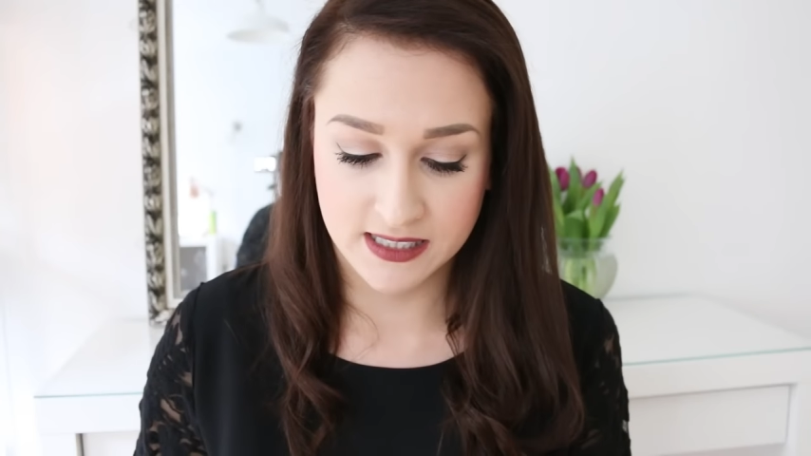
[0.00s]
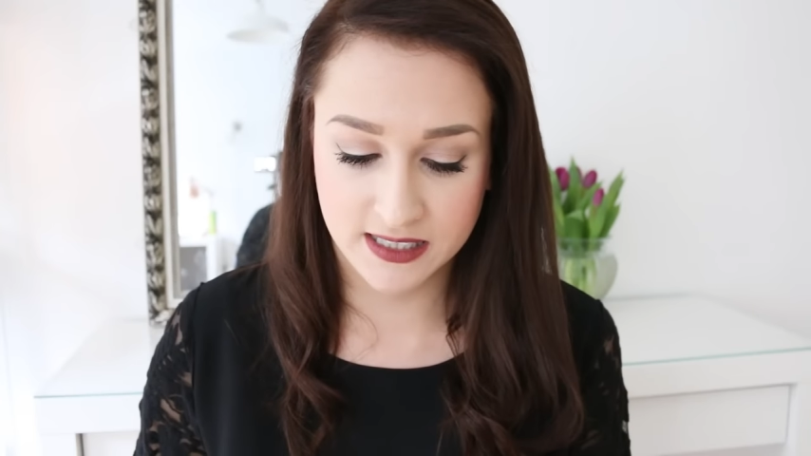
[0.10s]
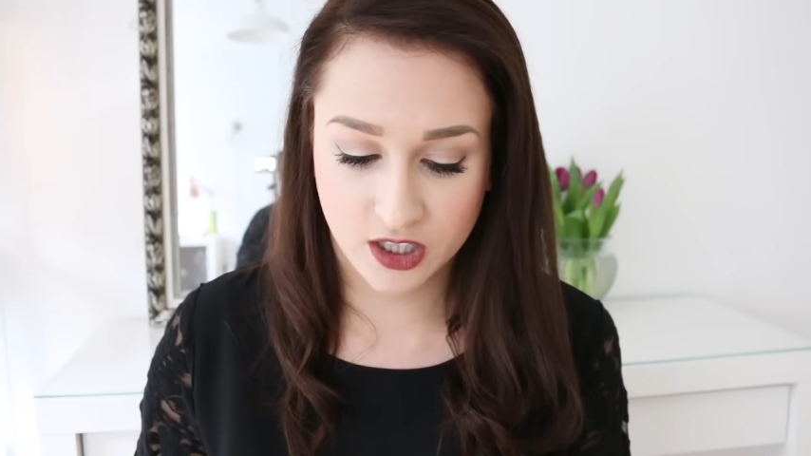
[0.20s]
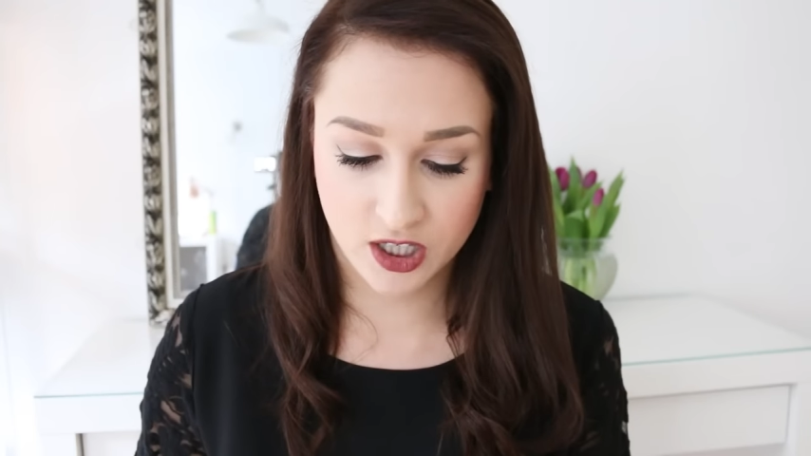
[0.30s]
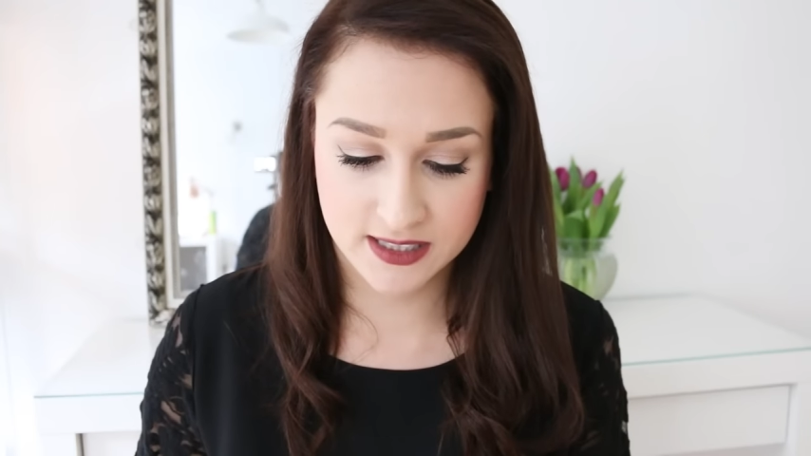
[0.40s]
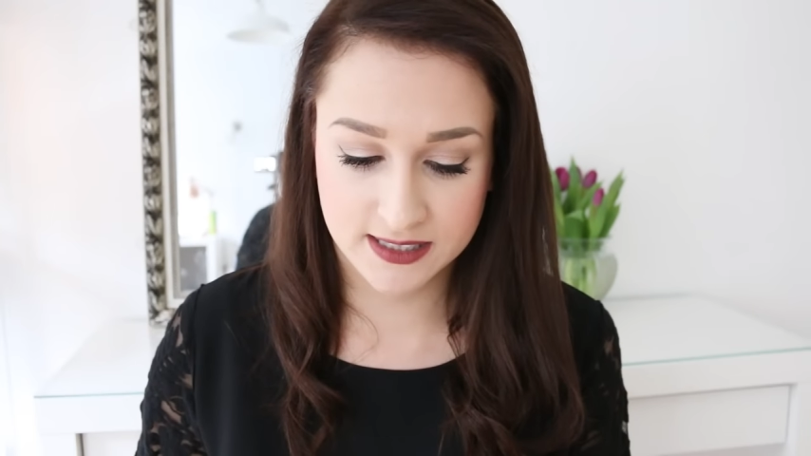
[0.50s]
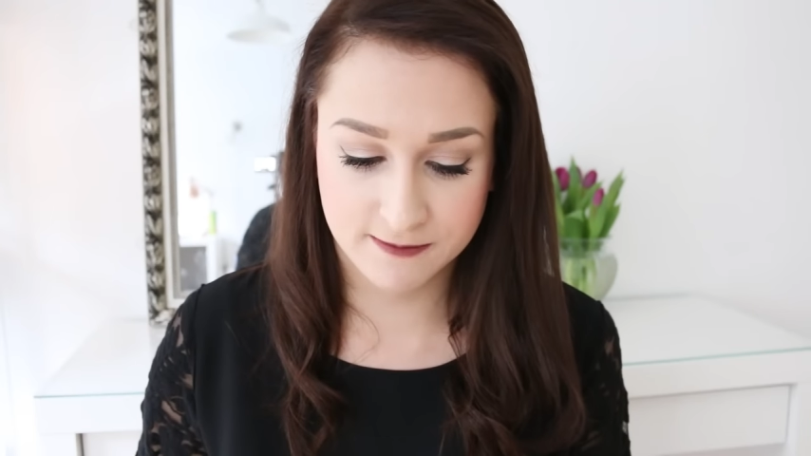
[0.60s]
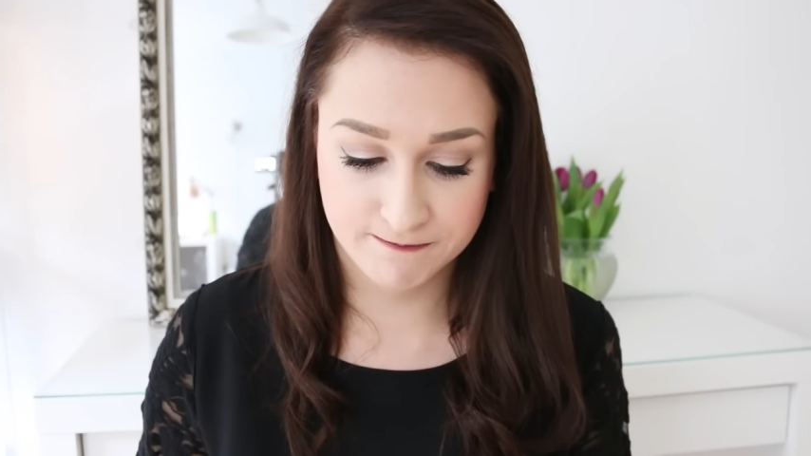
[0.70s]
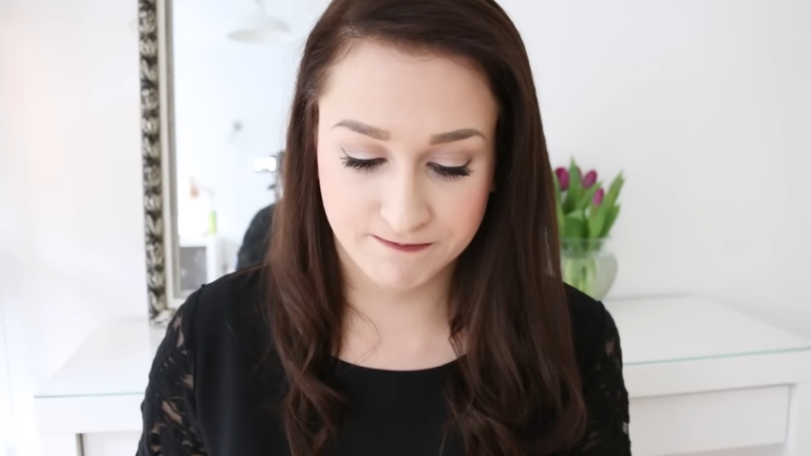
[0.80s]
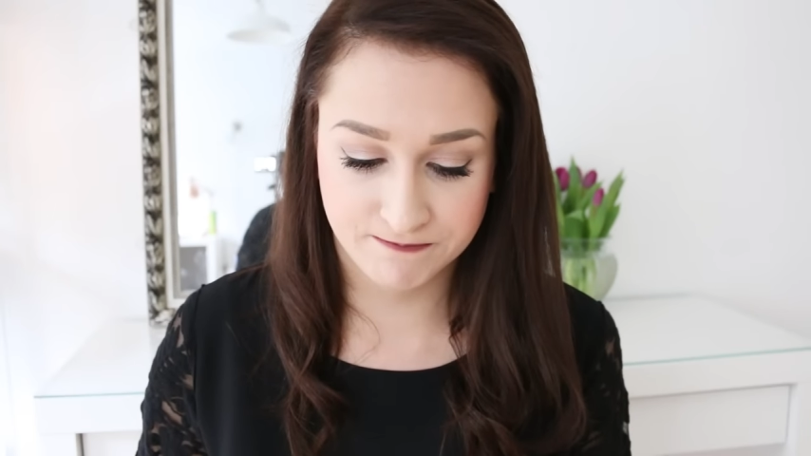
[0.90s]
Die
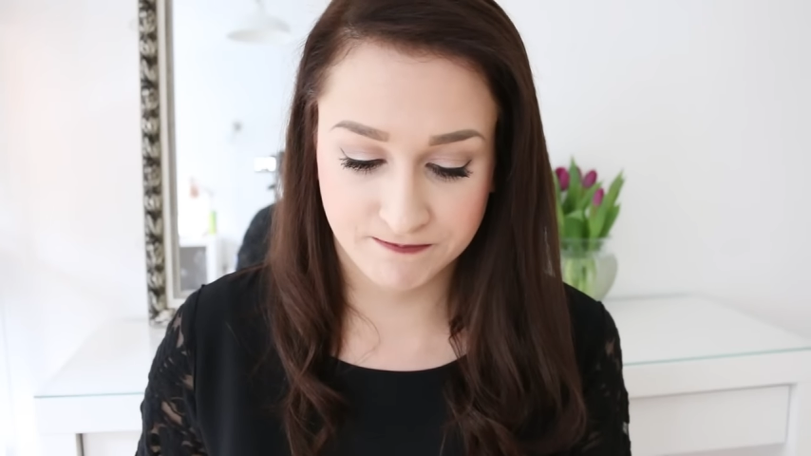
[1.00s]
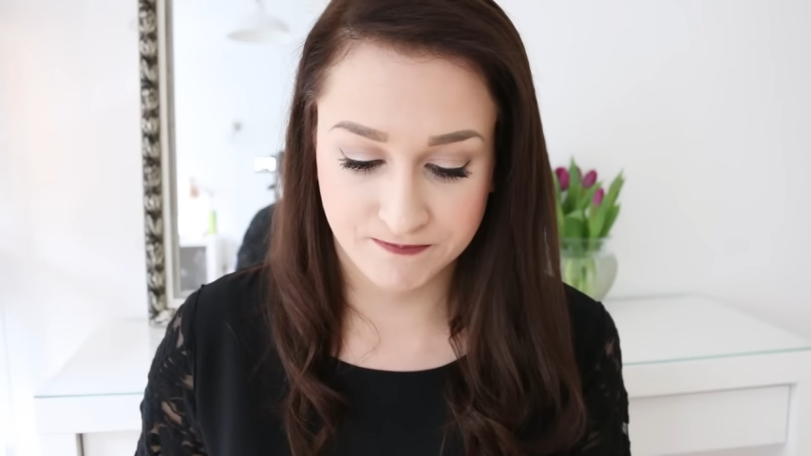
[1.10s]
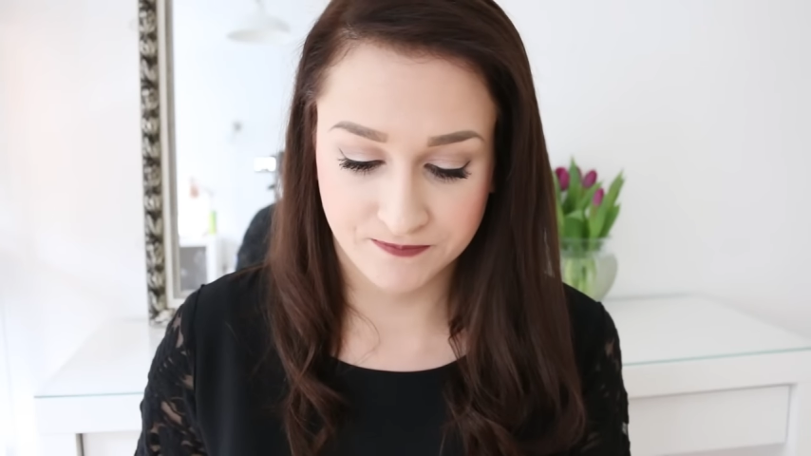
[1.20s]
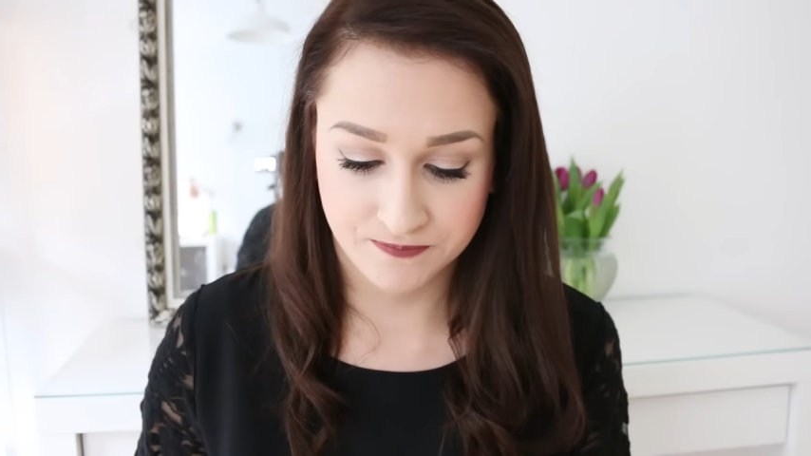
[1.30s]
kosten